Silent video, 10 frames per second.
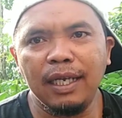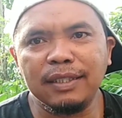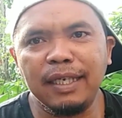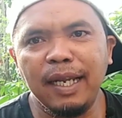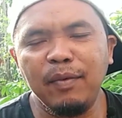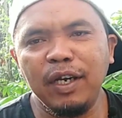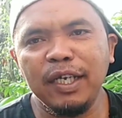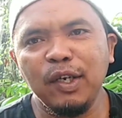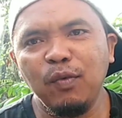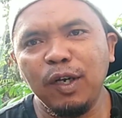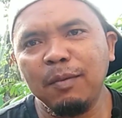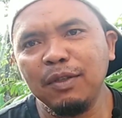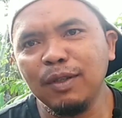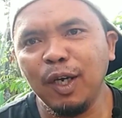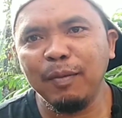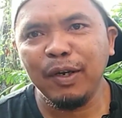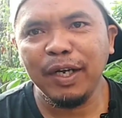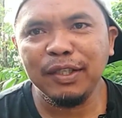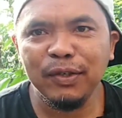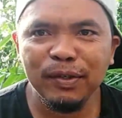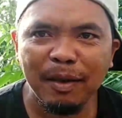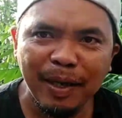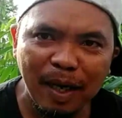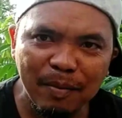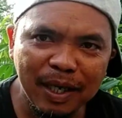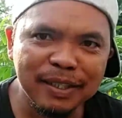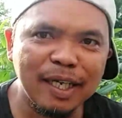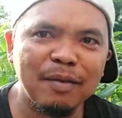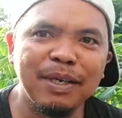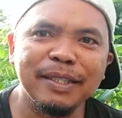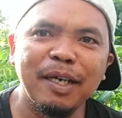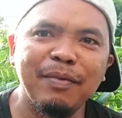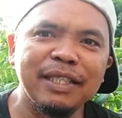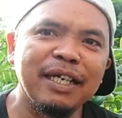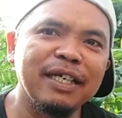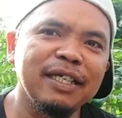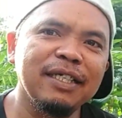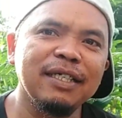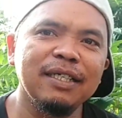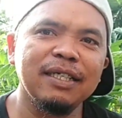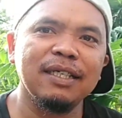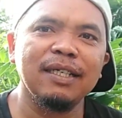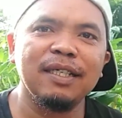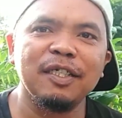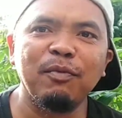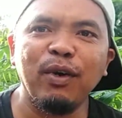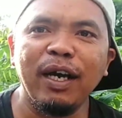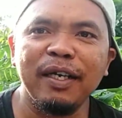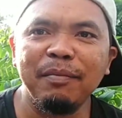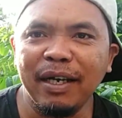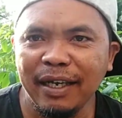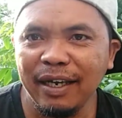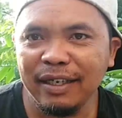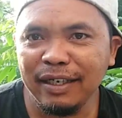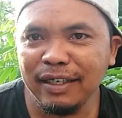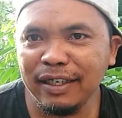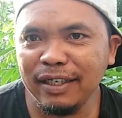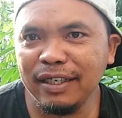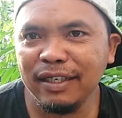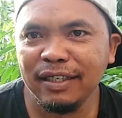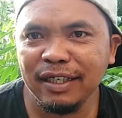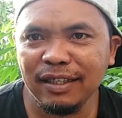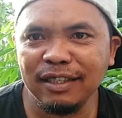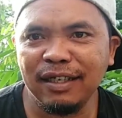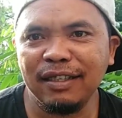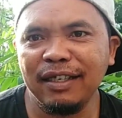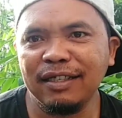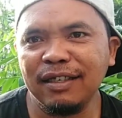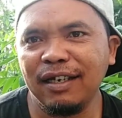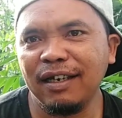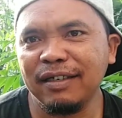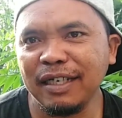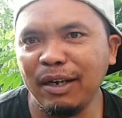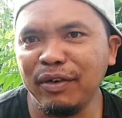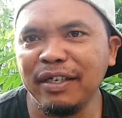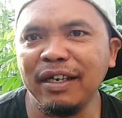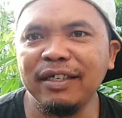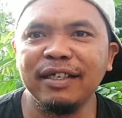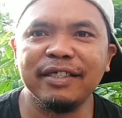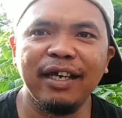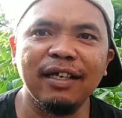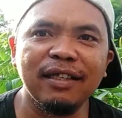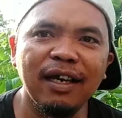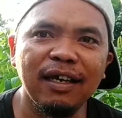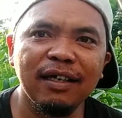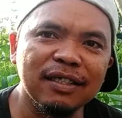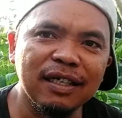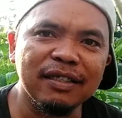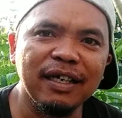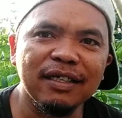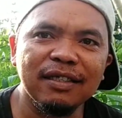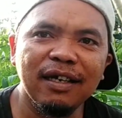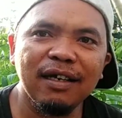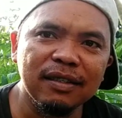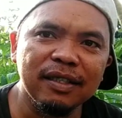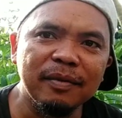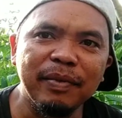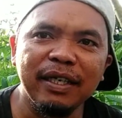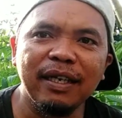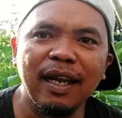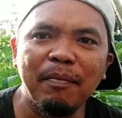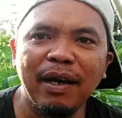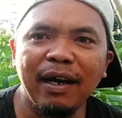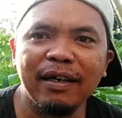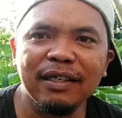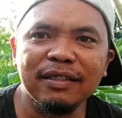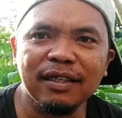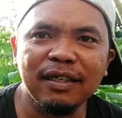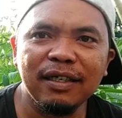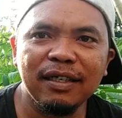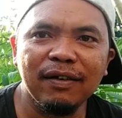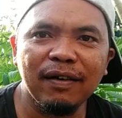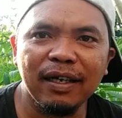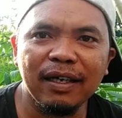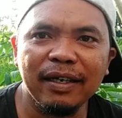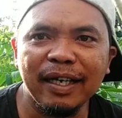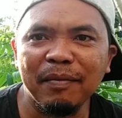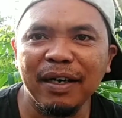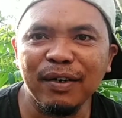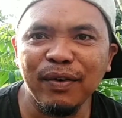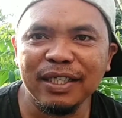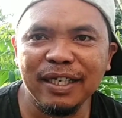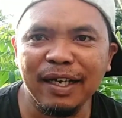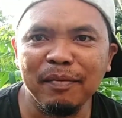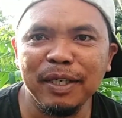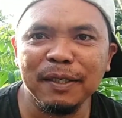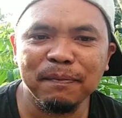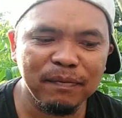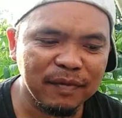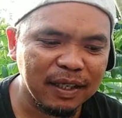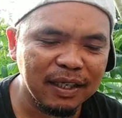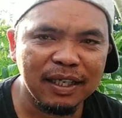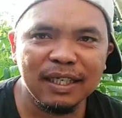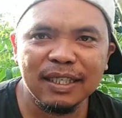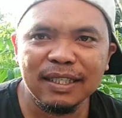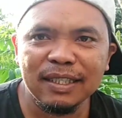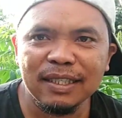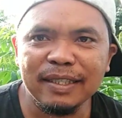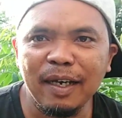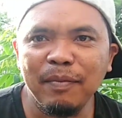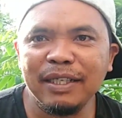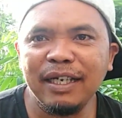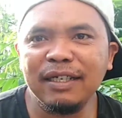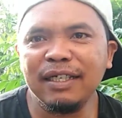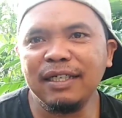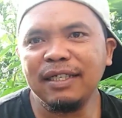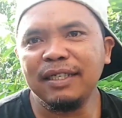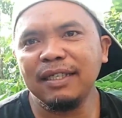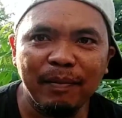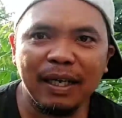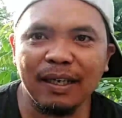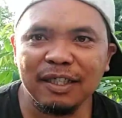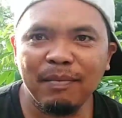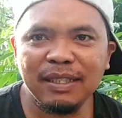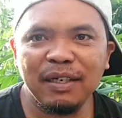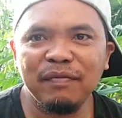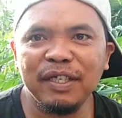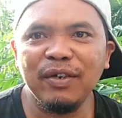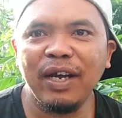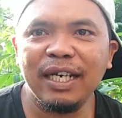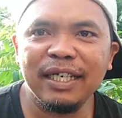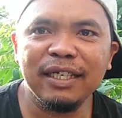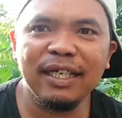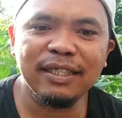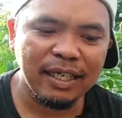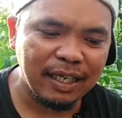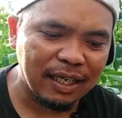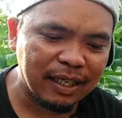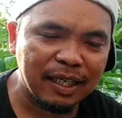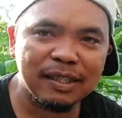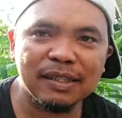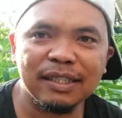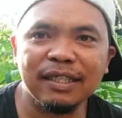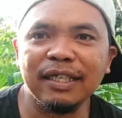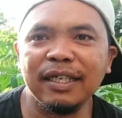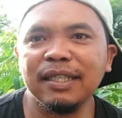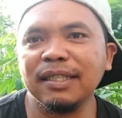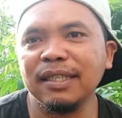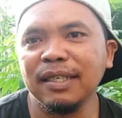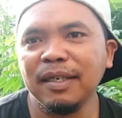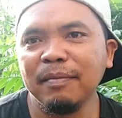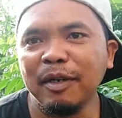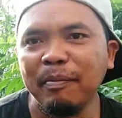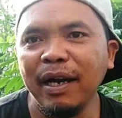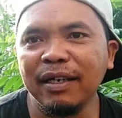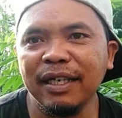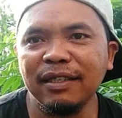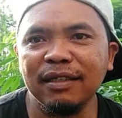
Assalamualaikum warahmatullahi wabarakatuh. Apa kabar sahabat-sahabat tani? Semoga di pagi hari ini kita senantiasa dikaruniai kesehatan, senantiasa diberi kelapangan rezeki oleh Yang Maha Kuasa. Amin. Sahabat tani, pada kesempatan video kali ini saya akan sedikit berbagi